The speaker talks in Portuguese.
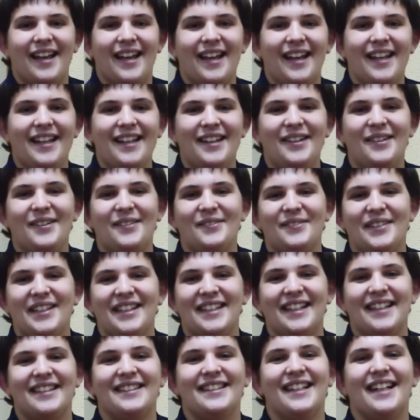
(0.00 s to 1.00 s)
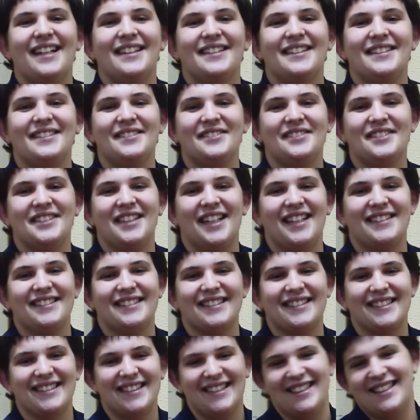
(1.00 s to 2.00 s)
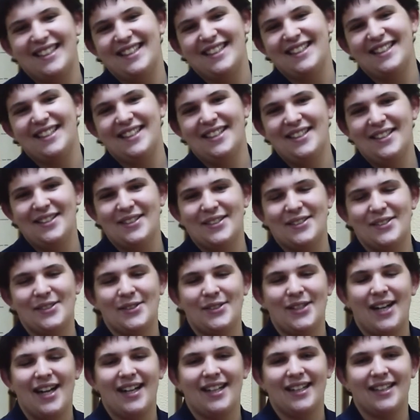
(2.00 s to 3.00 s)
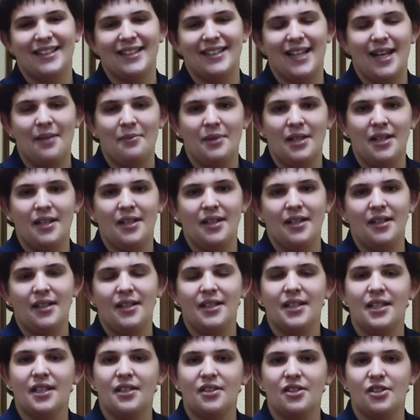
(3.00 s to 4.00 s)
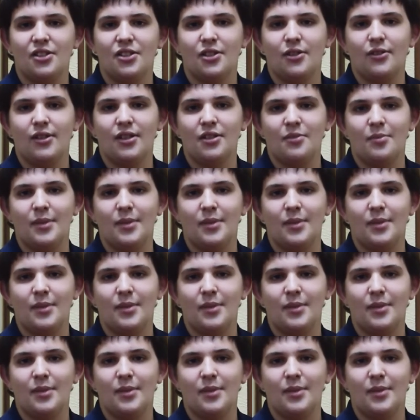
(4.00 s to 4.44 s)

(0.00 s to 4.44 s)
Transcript: Aí combinando a atividade clínica com a académica e a gestão